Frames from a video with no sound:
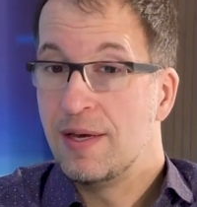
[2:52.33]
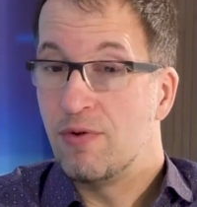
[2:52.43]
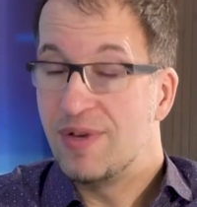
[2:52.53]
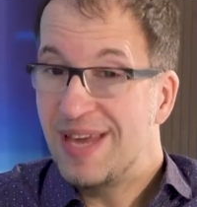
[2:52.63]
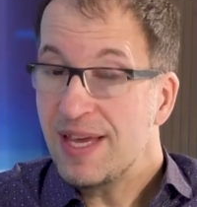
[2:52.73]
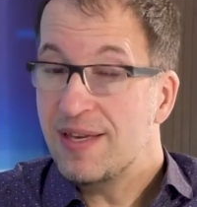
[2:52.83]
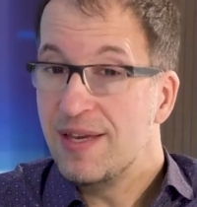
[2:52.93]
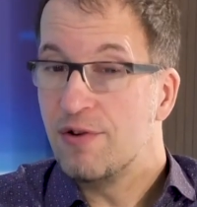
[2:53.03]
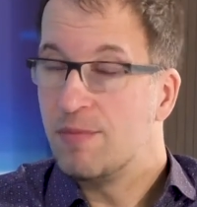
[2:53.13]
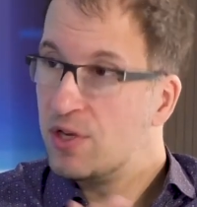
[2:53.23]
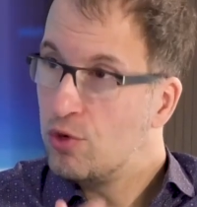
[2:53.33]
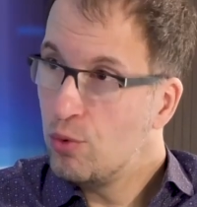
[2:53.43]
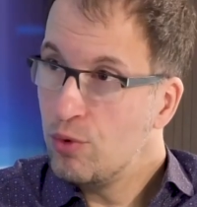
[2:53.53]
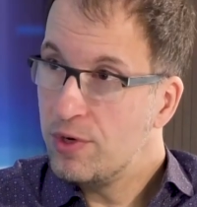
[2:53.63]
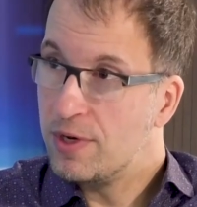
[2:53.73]
und Techniken und
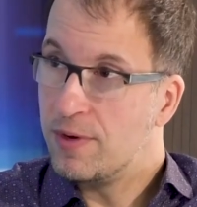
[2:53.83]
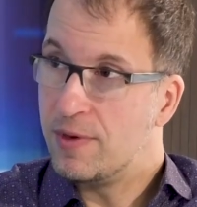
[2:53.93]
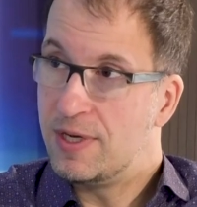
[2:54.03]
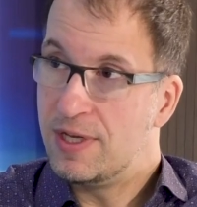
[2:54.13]
Methoden,